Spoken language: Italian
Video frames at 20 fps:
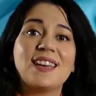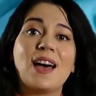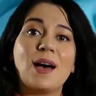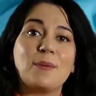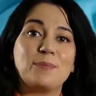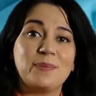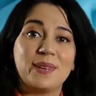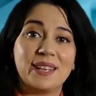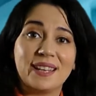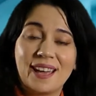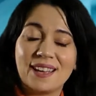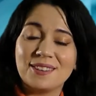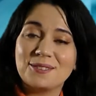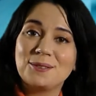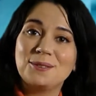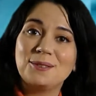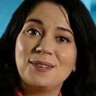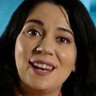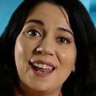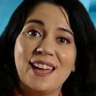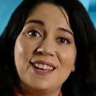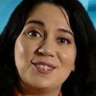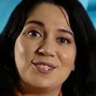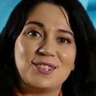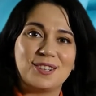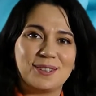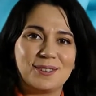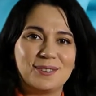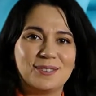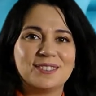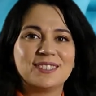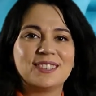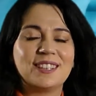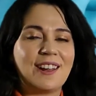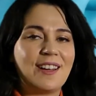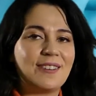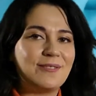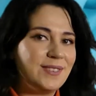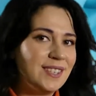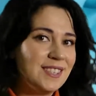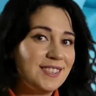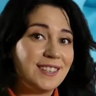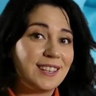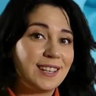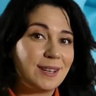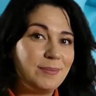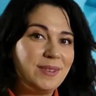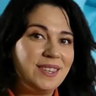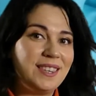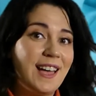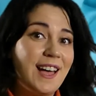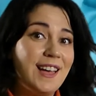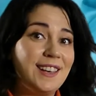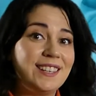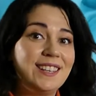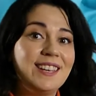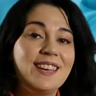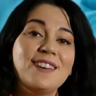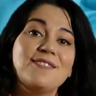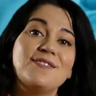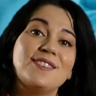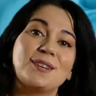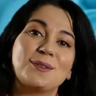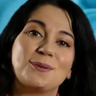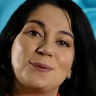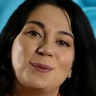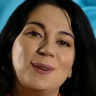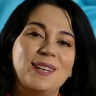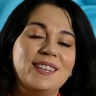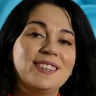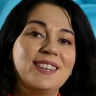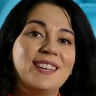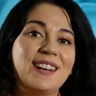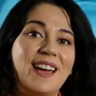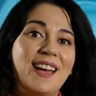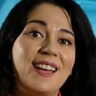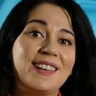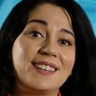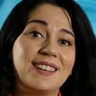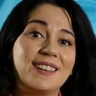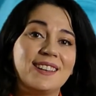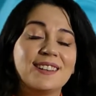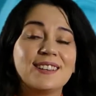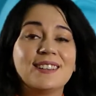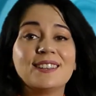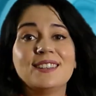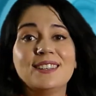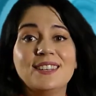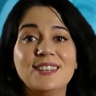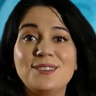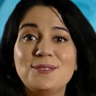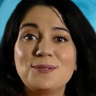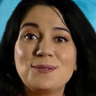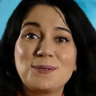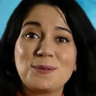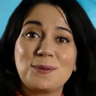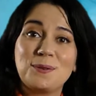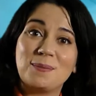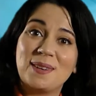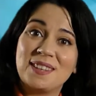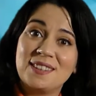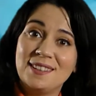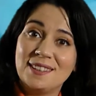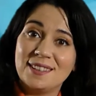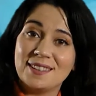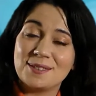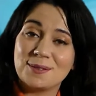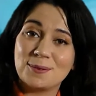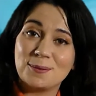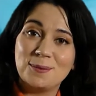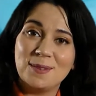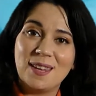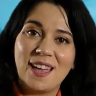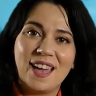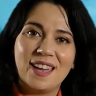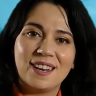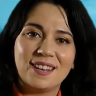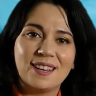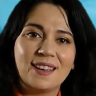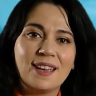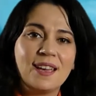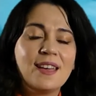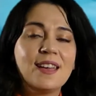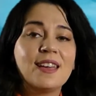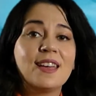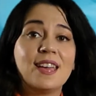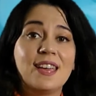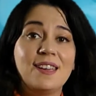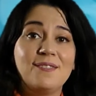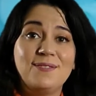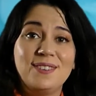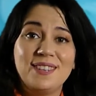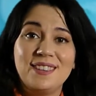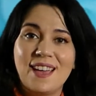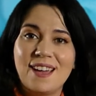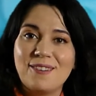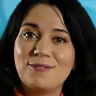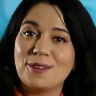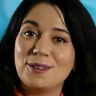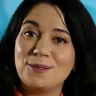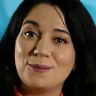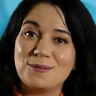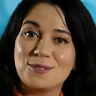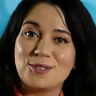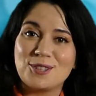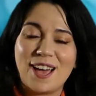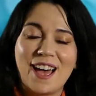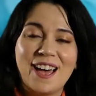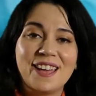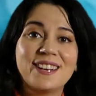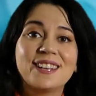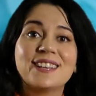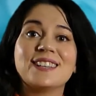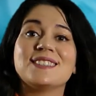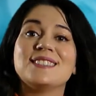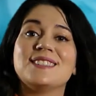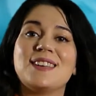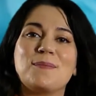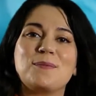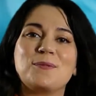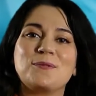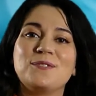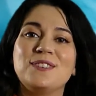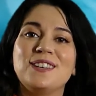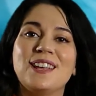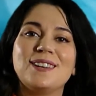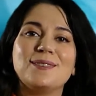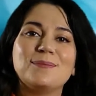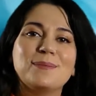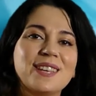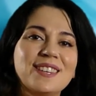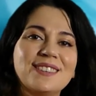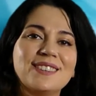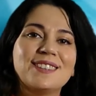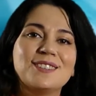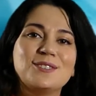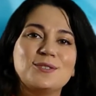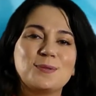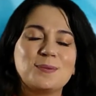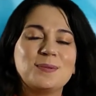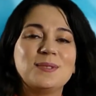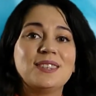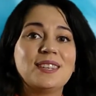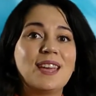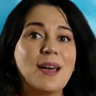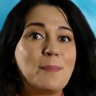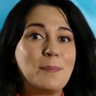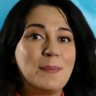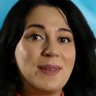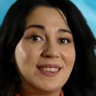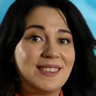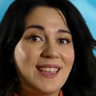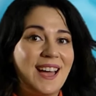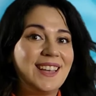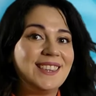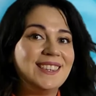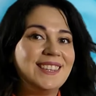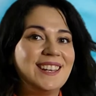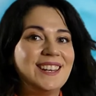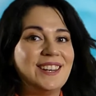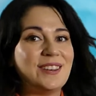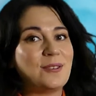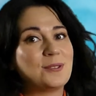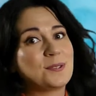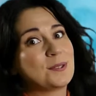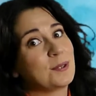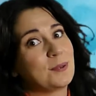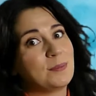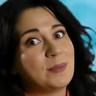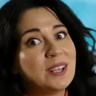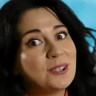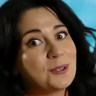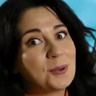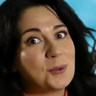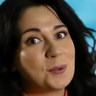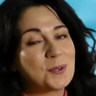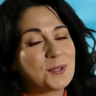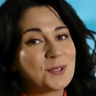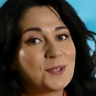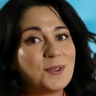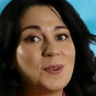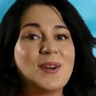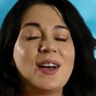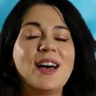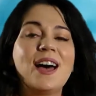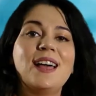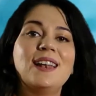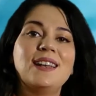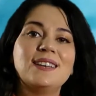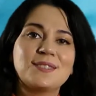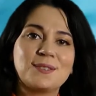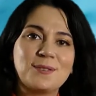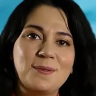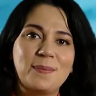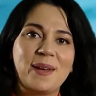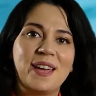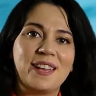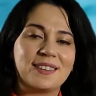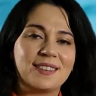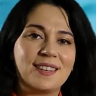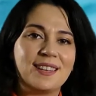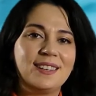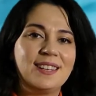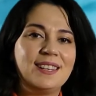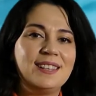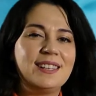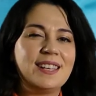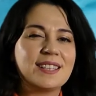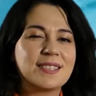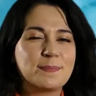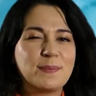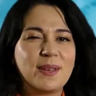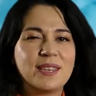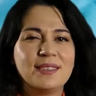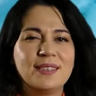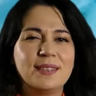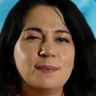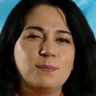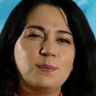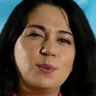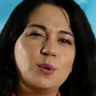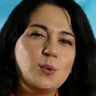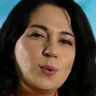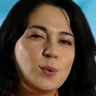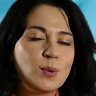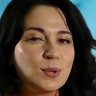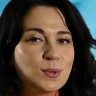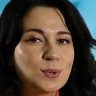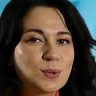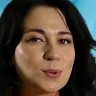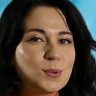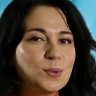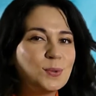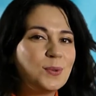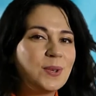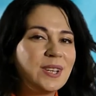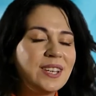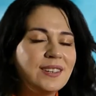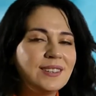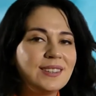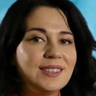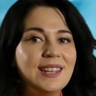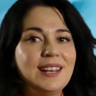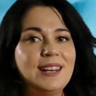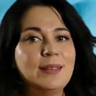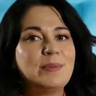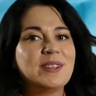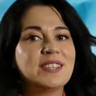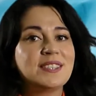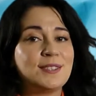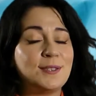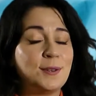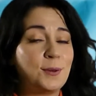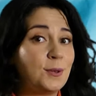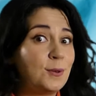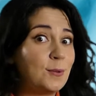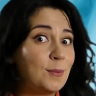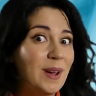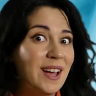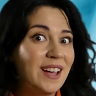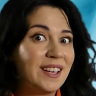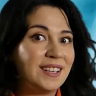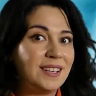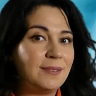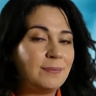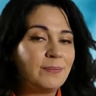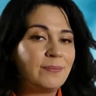a Peccato non leggerlo tra vizi capitali e virtù letterarie. Io sono Matilde Scuderi e vi devo annunciare che siamo finalmente giunti a metà del nostro percorso alla scoperta degli aspetti più oscuri delle passioni umane.